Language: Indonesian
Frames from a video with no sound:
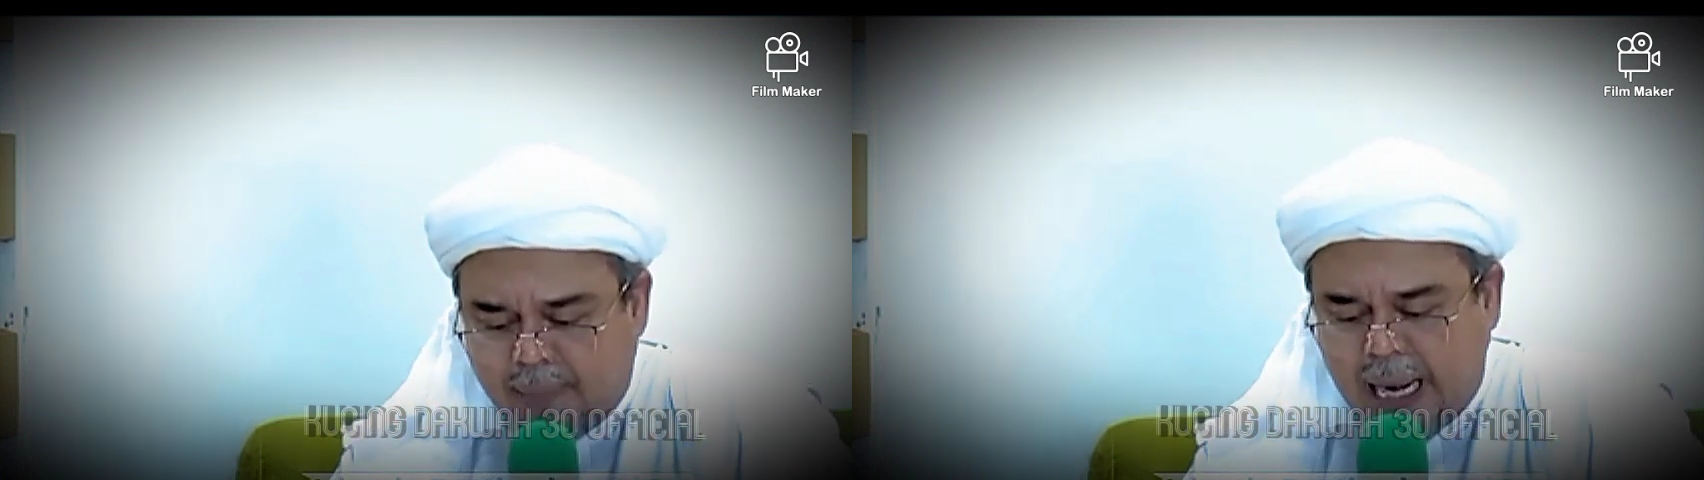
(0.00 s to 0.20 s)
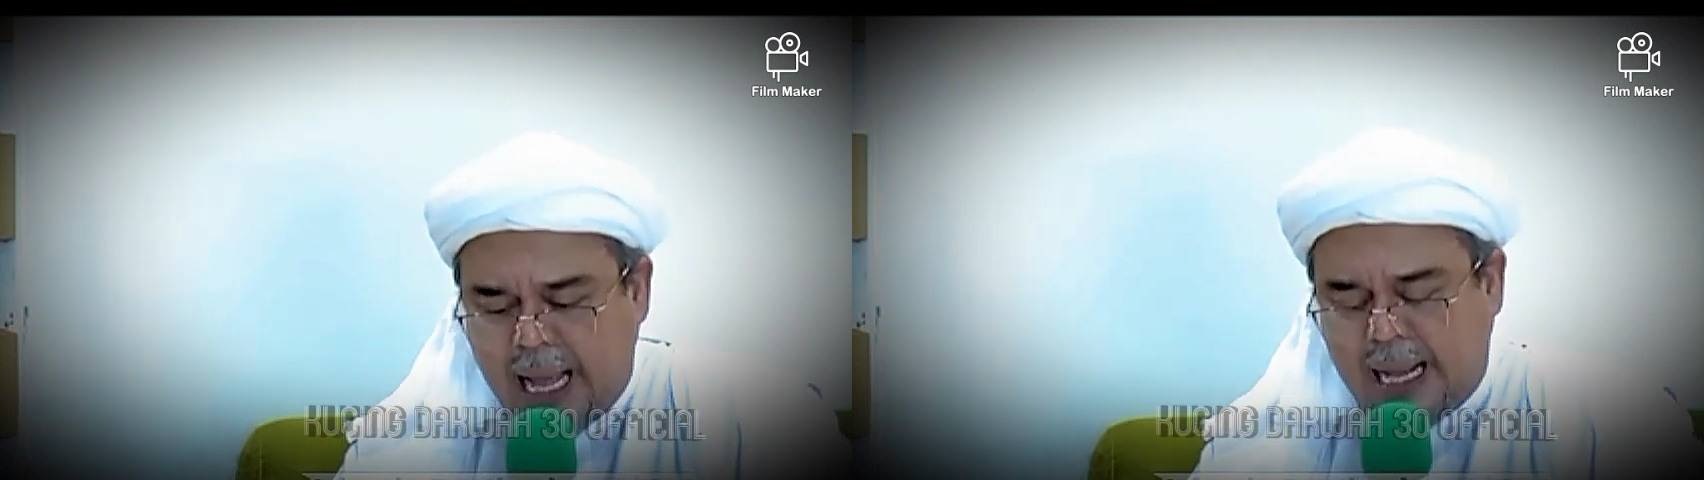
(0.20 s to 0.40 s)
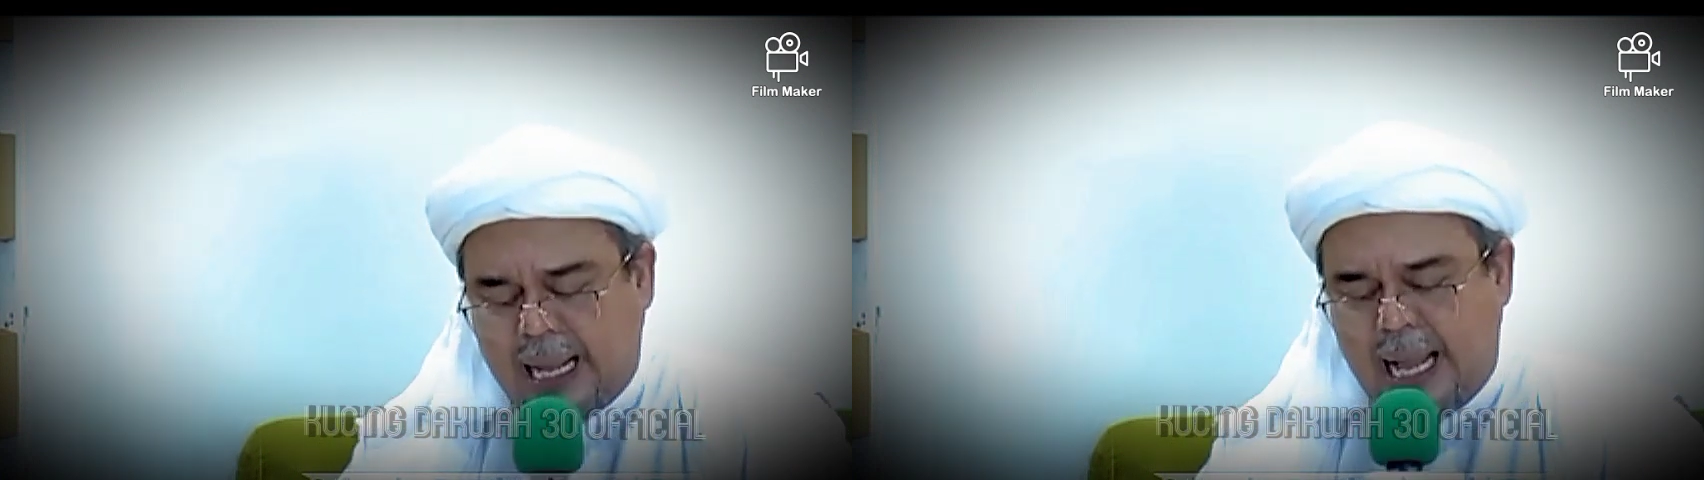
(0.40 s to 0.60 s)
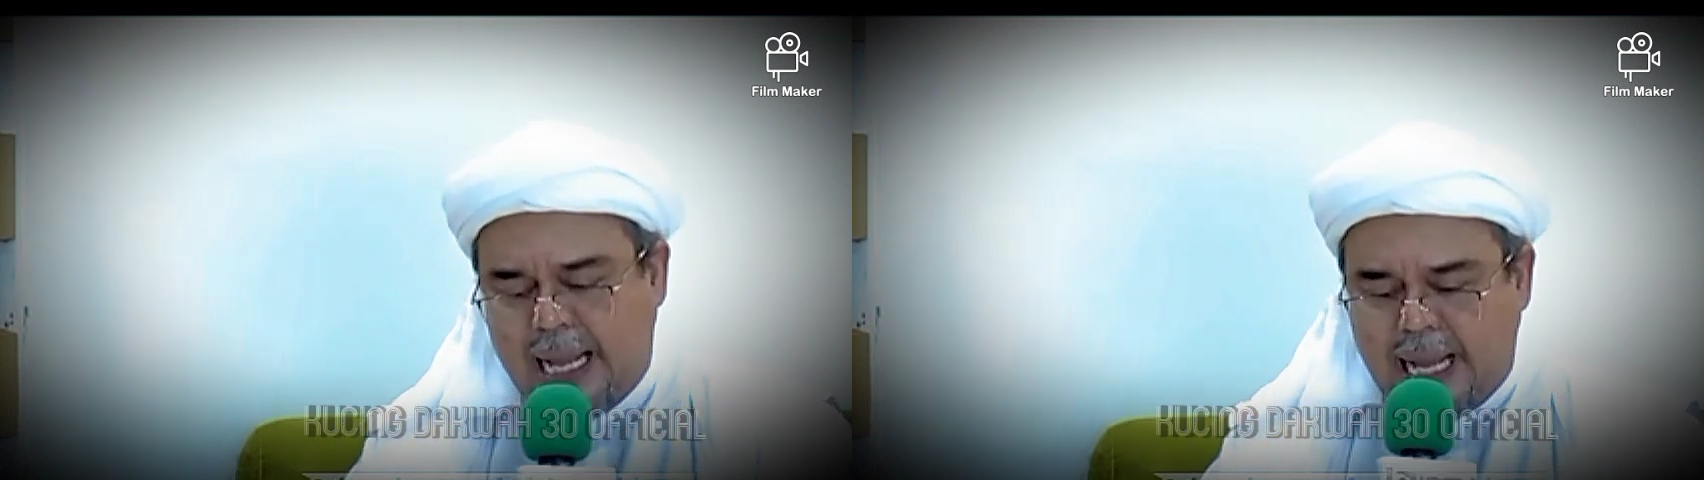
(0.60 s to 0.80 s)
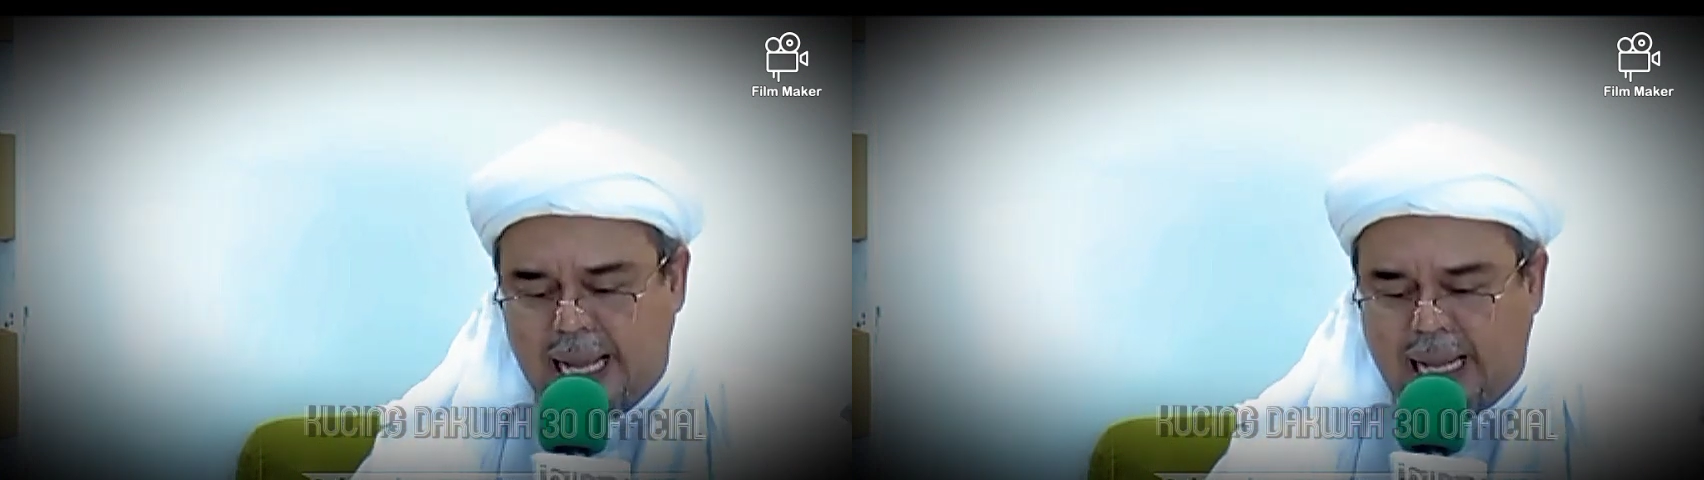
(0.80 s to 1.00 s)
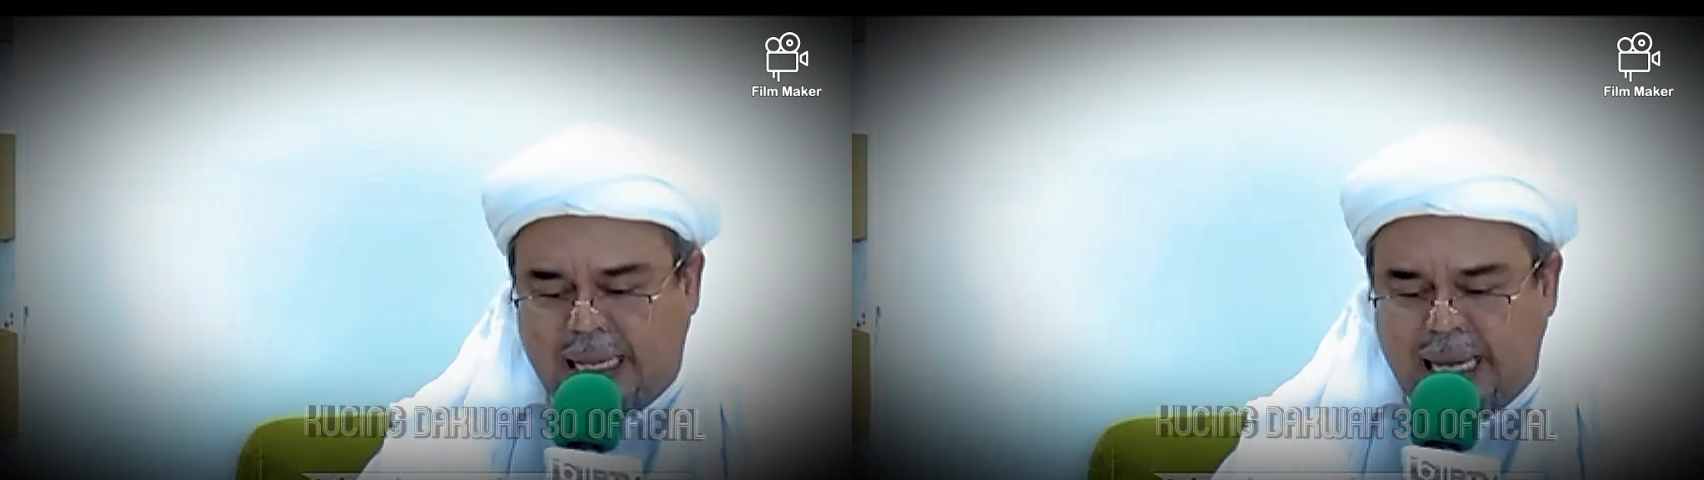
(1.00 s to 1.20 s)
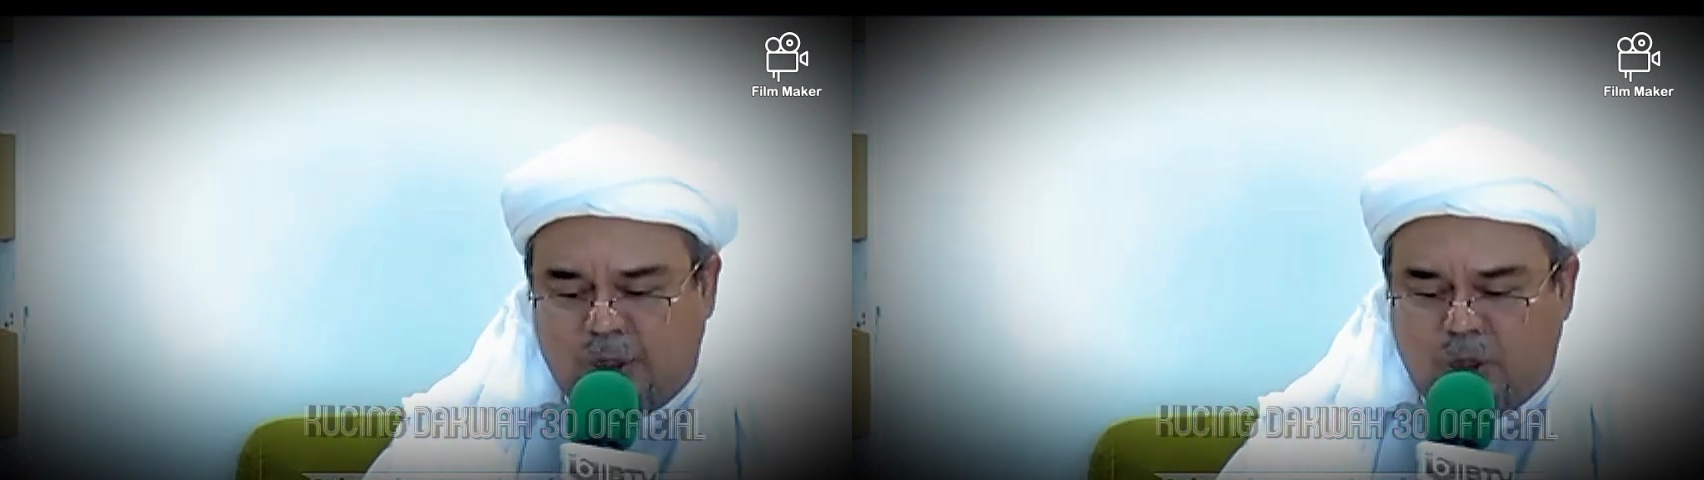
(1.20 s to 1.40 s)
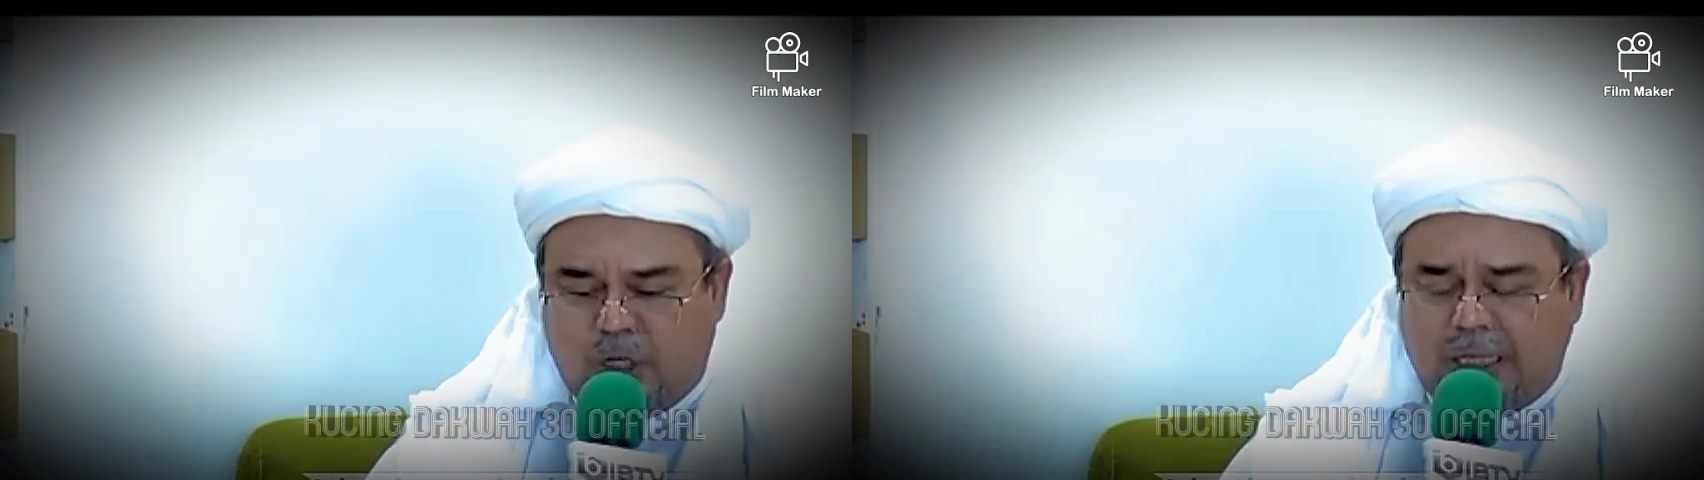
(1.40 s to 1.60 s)
belakangan.
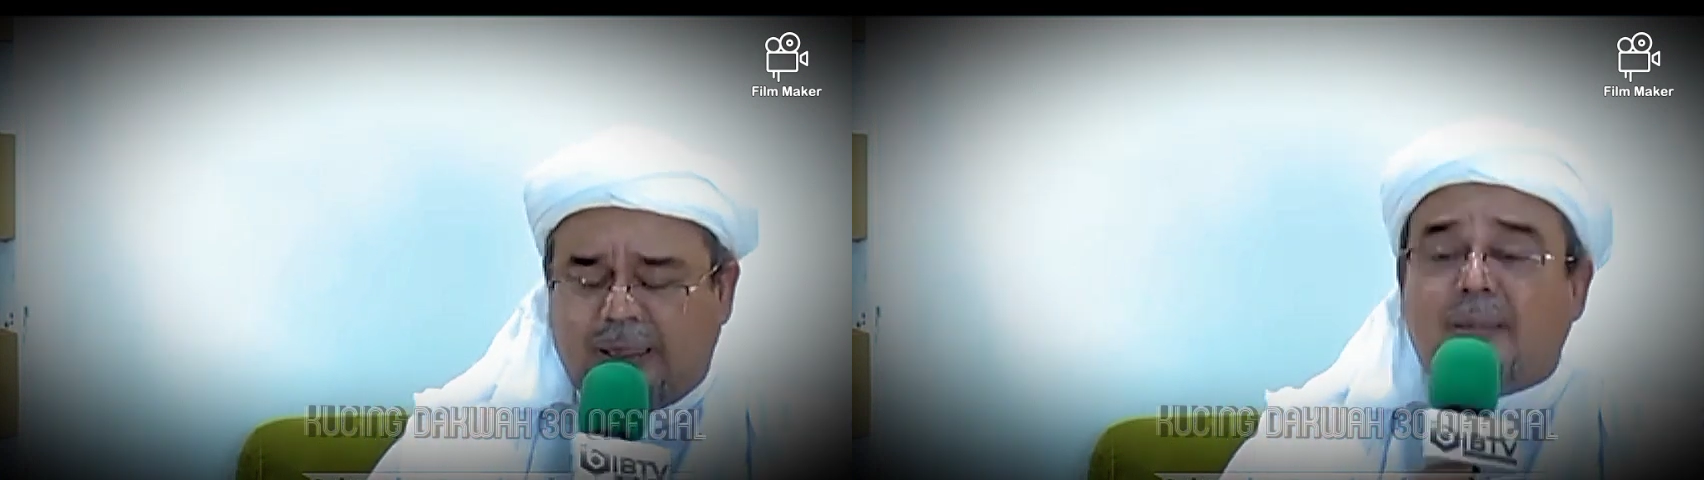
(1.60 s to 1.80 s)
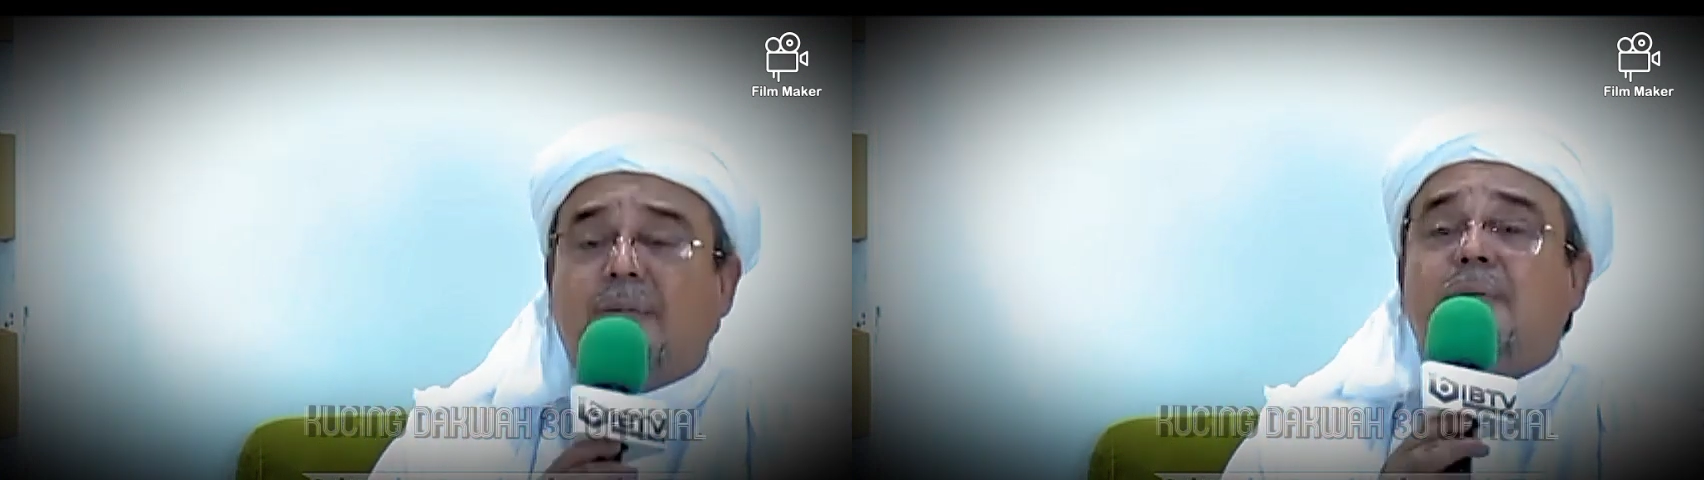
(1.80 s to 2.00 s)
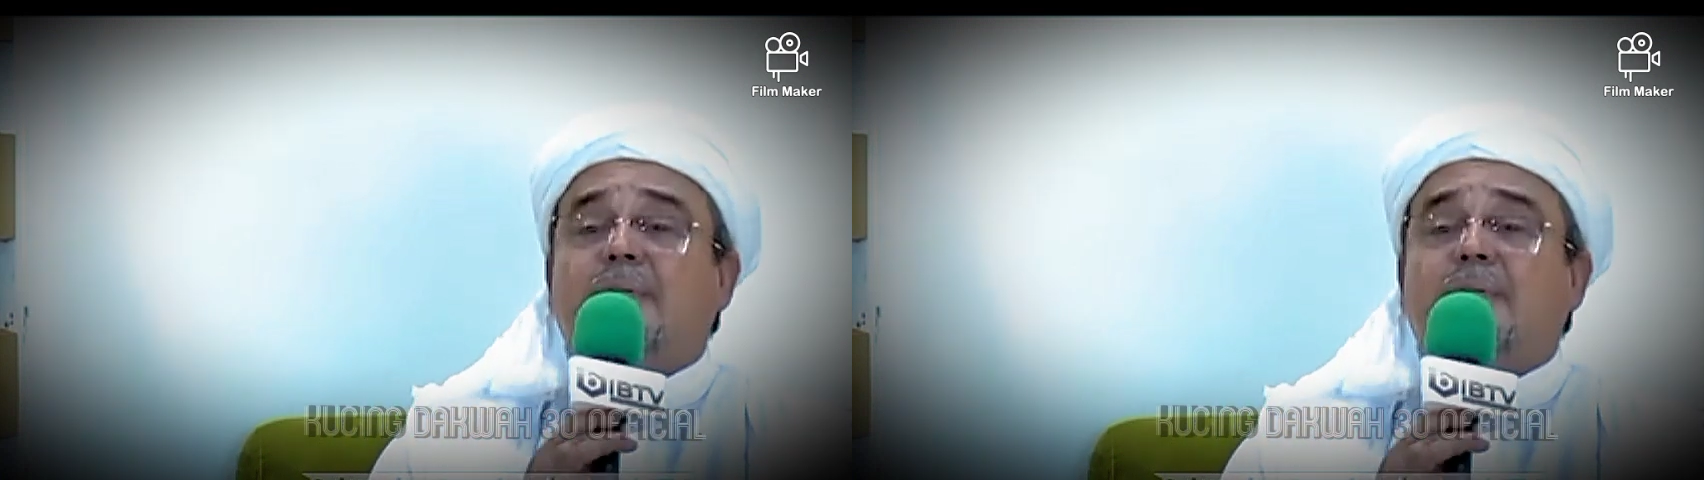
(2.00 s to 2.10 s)
Lanjut.